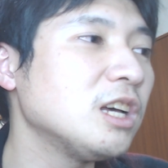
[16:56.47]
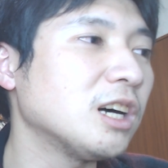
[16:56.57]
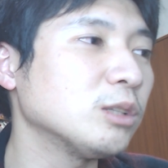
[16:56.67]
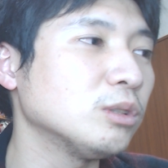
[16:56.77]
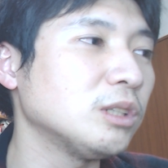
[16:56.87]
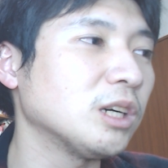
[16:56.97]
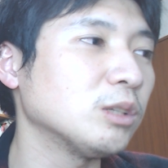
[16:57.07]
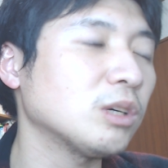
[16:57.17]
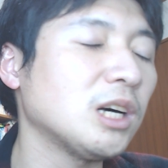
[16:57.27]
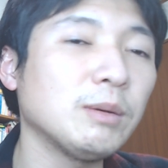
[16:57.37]
がどうなる
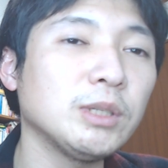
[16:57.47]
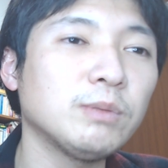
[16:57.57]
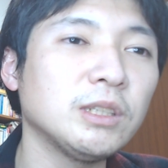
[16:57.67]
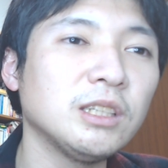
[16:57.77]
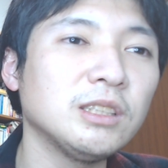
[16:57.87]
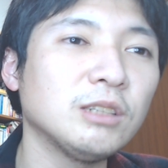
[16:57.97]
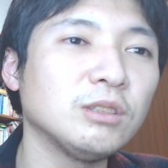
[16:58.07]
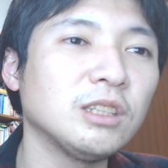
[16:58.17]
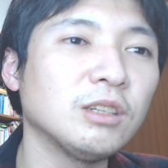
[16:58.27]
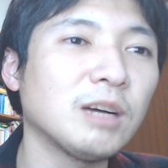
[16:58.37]
かとか、アビスパにレンタル
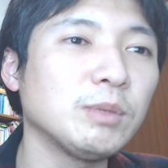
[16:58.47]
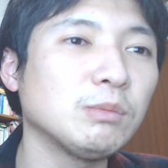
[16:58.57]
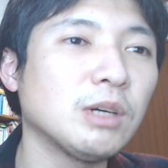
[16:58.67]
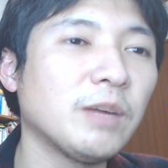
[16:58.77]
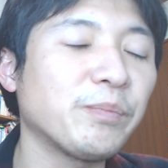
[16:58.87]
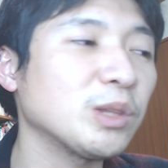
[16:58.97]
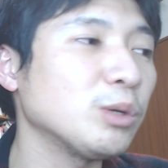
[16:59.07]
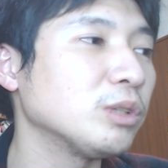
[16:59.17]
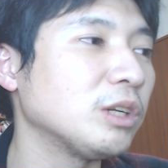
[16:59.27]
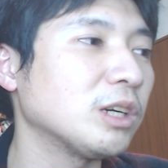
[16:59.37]
で言ってる上島が
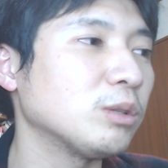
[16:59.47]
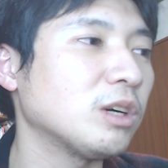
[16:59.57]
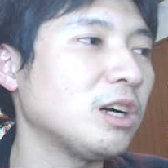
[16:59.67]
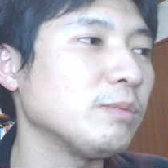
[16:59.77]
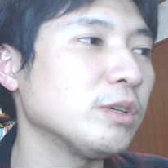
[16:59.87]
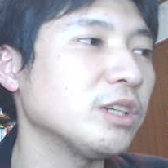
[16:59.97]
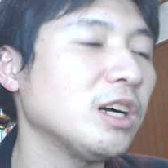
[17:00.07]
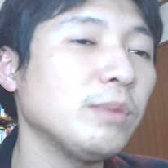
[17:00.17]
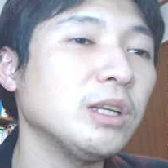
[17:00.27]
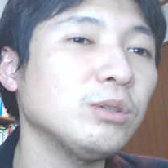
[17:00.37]
どうなるかとかあります
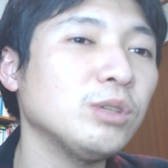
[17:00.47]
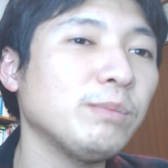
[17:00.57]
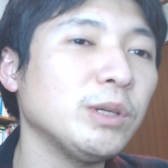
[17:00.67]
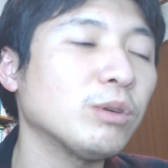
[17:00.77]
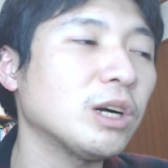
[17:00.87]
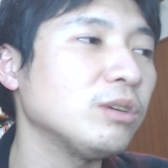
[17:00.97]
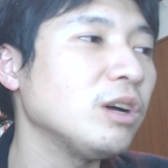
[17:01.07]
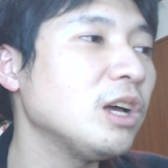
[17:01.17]
が、で言うとやっぱり他の、